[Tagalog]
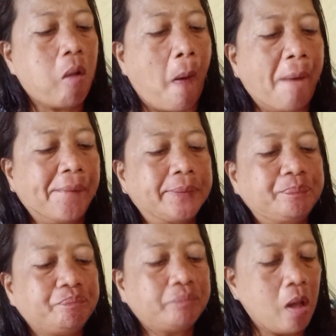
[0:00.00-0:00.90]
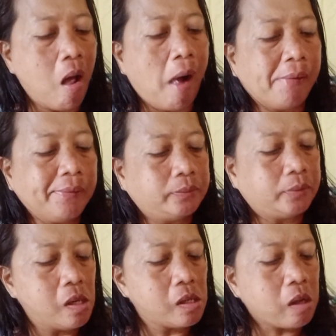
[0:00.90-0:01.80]
Eh, napakainit pa naman
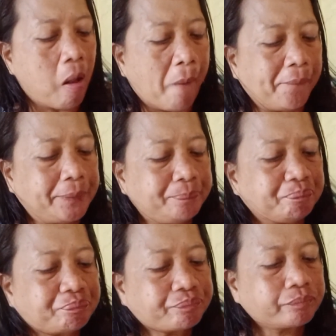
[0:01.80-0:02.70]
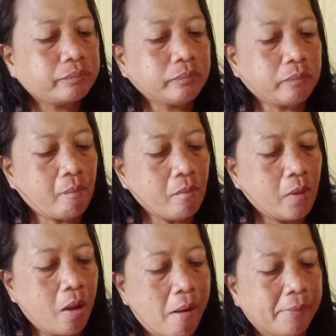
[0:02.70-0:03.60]
ang panahon ngayon.
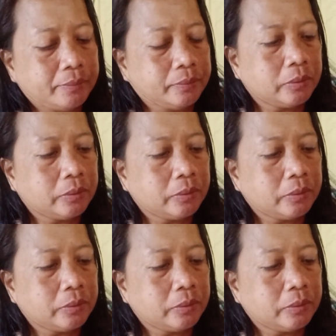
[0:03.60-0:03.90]
Grabe.